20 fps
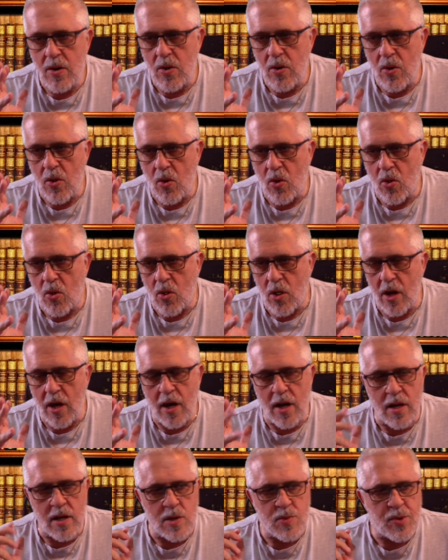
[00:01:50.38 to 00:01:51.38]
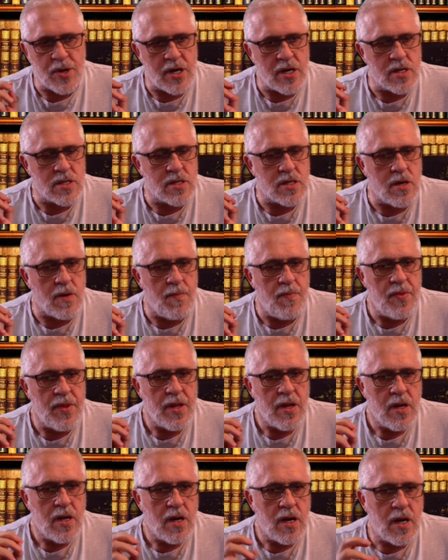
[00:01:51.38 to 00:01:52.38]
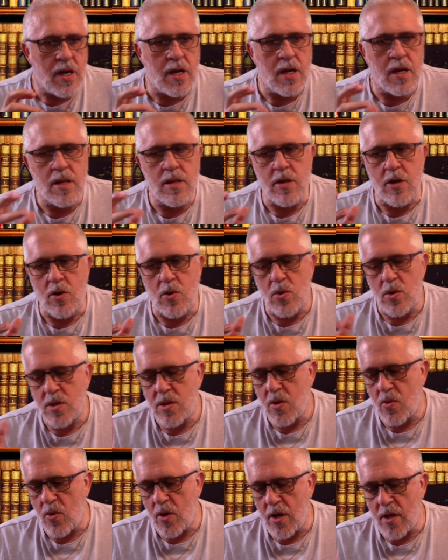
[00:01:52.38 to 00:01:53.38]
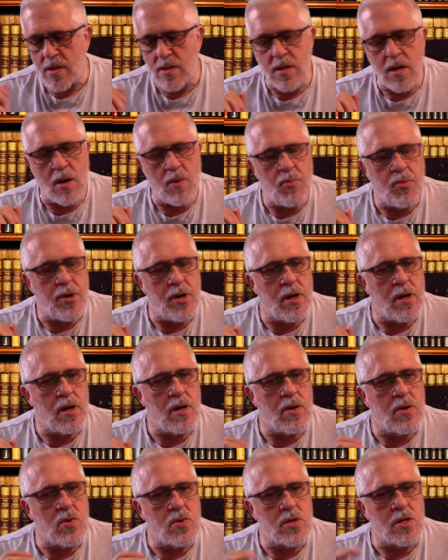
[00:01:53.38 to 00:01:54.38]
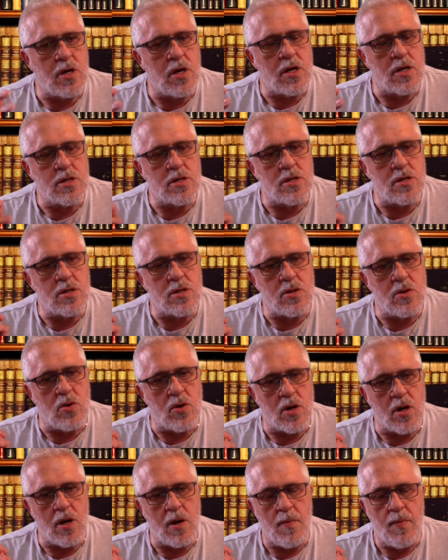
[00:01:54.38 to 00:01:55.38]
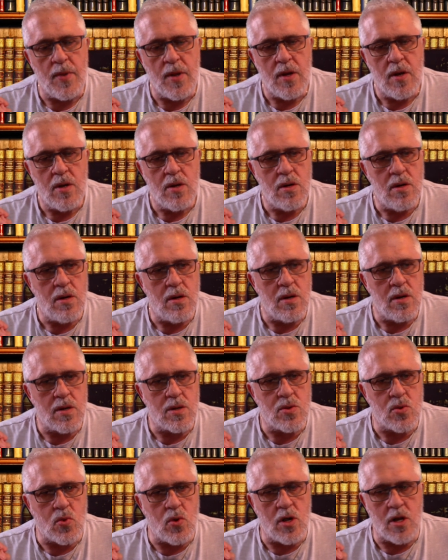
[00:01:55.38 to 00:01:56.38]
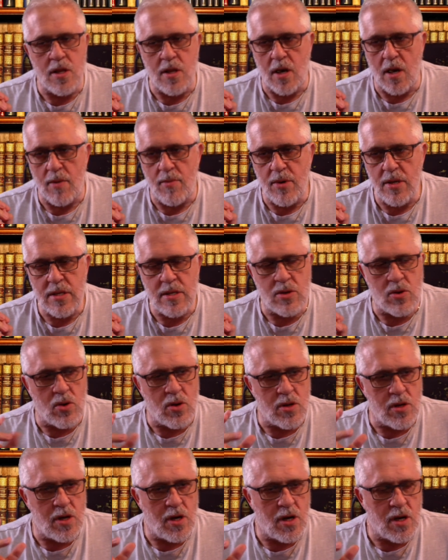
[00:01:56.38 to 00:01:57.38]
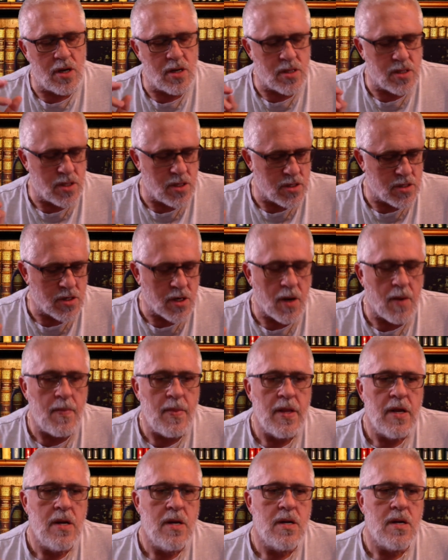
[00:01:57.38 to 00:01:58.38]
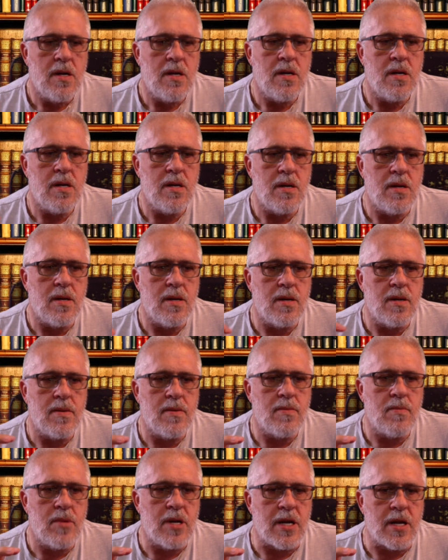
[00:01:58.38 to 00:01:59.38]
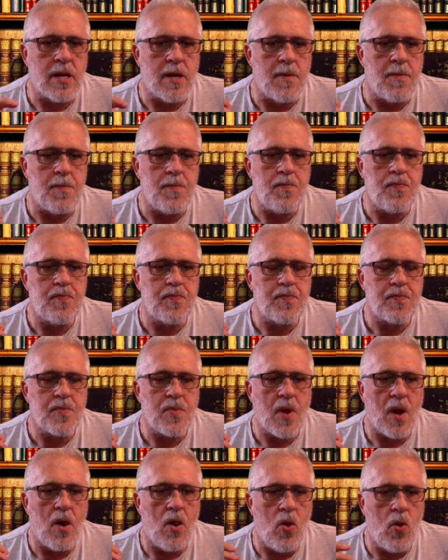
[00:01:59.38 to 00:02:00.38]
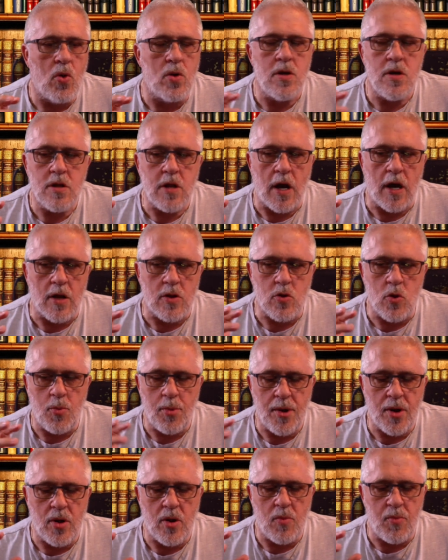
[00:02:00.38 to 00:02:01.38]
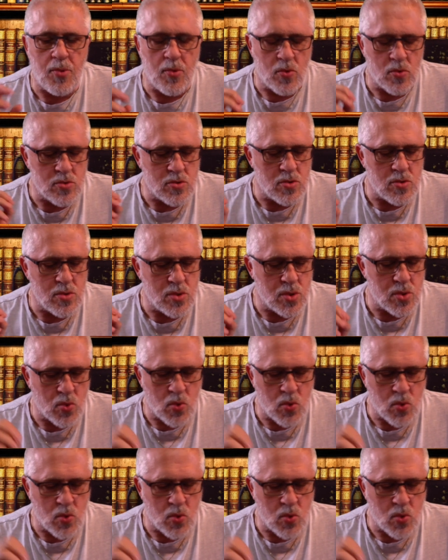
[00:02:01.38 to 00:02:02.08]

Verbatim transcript: o con le ali espresse, e di conseguenza per così, estensione eh, quelli dell'Amazzonia, eccetera. E, bene, ogni tanto però appunto su